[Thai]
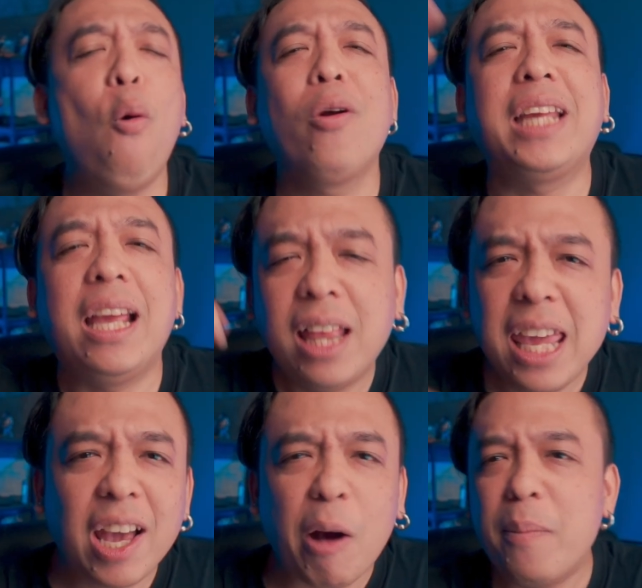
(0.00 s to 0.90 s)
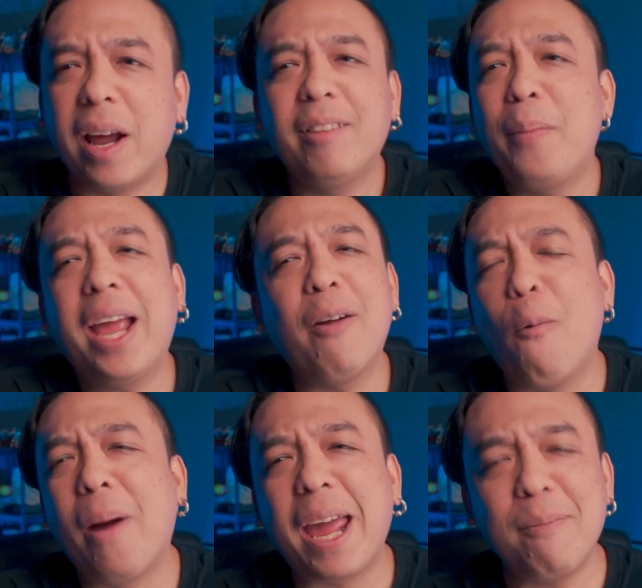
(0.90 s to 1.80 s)
พูดกี่ทีก็เหมือนแม่ง
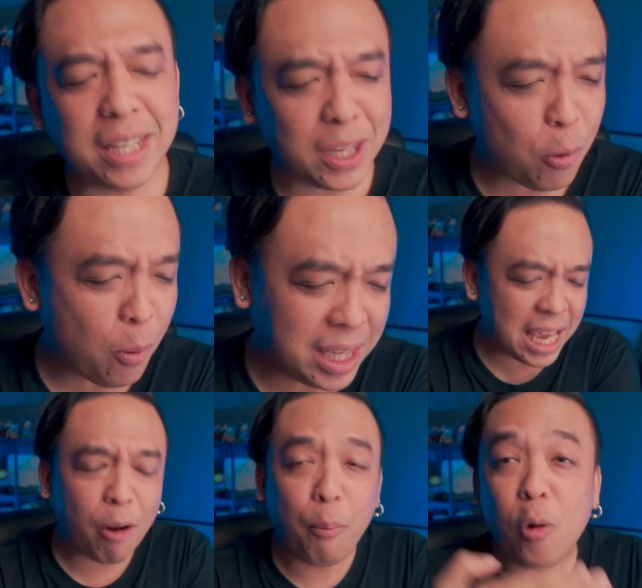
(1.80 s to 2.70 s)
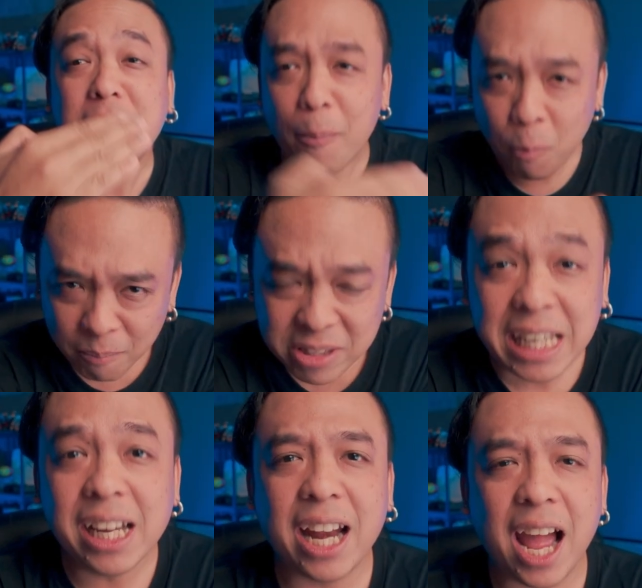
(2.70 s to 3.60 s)
อวย MCU ไอ้เชี่ยเราพูดตามความจริ
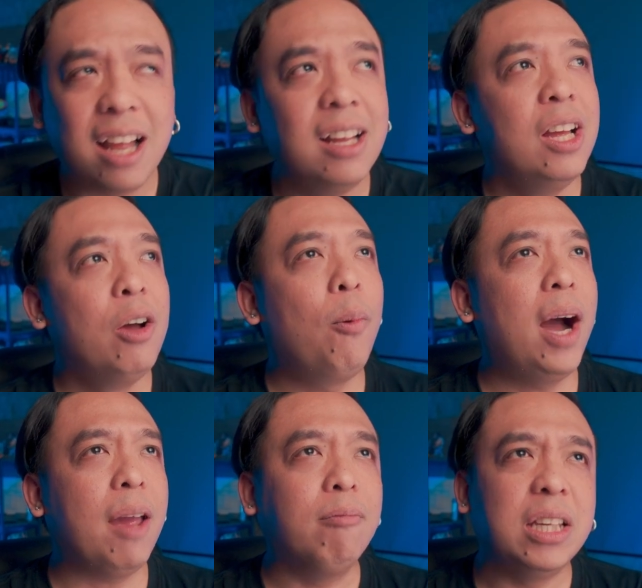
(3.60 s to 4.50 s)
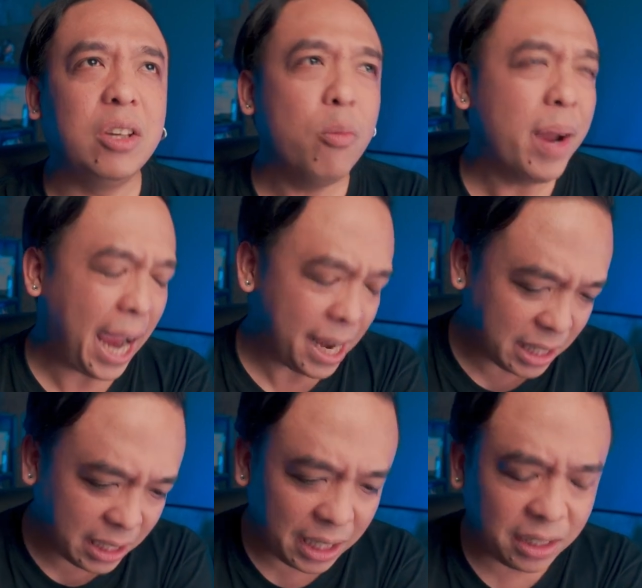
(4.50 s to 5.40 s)
งอะนะ ว่า MCU แม่งแคส
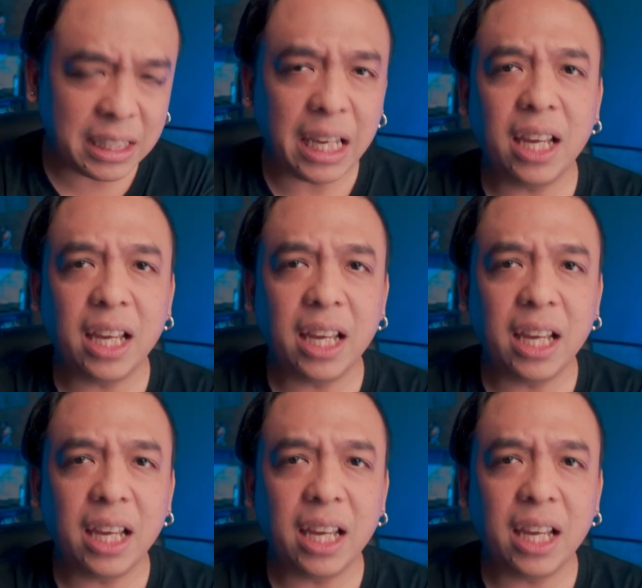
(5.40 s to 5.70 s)
ติ้งดีจริ